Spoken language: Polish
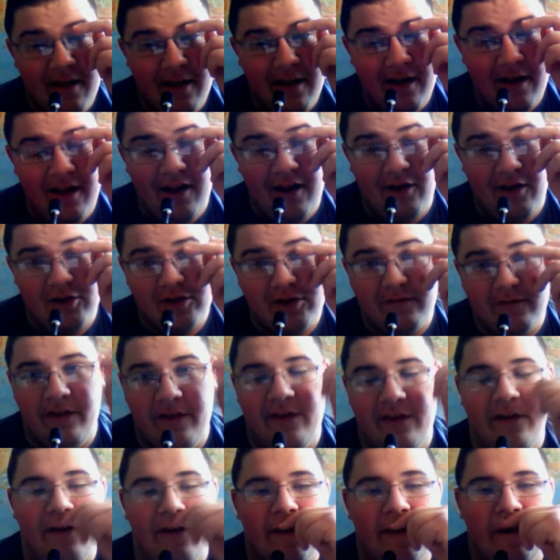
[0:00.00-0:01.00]
Ale
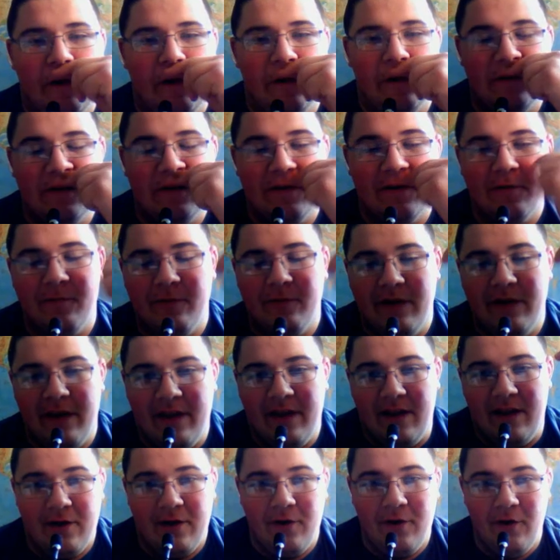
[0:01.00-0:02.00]
oczywiście oczekuję
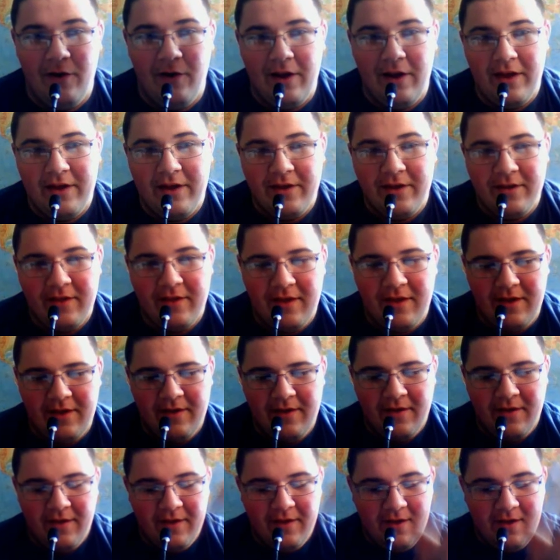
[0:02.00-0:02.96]
na kolejne.